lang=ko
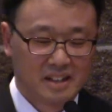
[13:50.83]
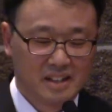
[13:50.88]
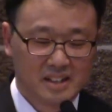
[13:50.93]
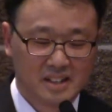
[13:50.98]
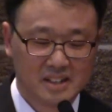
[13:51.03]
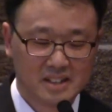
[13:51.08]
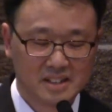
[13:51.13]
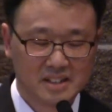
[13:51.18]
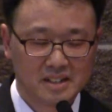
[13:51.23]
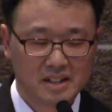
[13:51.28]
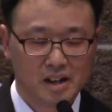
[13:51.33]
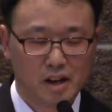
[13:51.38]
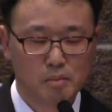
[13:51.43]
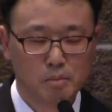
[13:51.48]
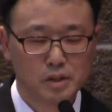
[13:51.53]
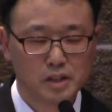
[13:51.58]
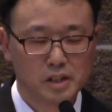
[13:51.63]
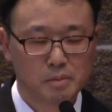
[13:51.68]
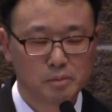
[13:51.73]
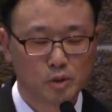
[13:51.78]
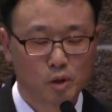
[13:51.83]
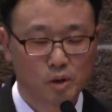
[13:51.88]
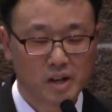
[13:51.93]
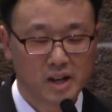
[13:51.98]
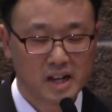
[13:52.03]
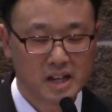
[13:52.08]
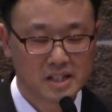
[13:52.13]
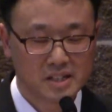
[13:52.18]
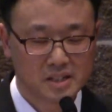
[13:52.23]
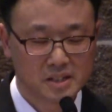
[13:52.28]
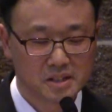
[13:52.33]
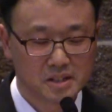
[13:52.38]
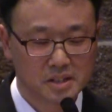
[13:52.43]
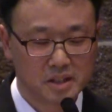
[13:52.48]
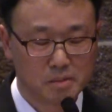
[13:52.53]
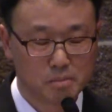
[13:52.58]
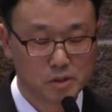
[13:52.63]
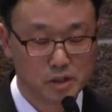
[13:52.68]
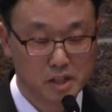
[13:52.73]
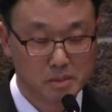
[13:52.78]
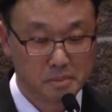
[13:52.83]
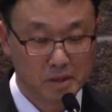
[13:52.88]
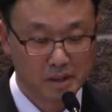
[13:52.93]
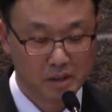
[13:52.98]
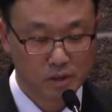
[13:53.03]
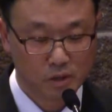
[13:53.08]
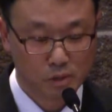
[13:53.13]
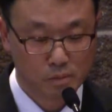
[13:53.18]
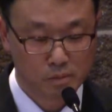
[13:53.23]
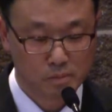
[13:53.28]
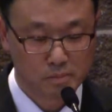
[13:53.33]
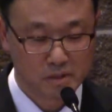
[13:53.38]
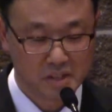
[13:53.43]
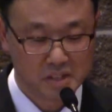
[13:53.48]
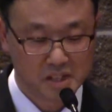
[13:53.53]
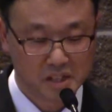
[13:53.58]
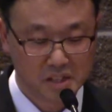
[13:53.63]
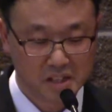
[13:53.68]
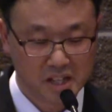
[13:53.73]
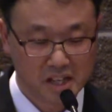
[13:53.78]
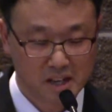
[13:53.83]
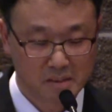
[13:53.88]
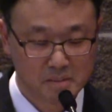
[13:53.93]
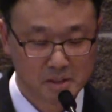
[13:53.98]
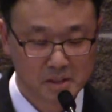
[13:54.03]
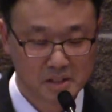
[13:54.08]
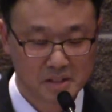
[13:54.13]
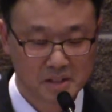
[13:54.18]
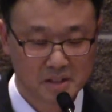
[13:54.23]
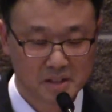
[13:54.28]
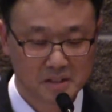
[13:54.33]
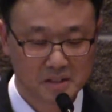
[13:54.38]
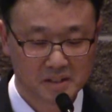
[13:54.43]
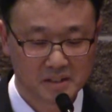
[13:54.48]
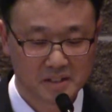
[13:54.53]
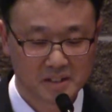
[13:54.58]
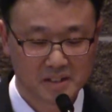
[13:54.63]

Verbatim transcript: 그 어머님 돌아가셔서 어머님의 그 유품을 정리하면서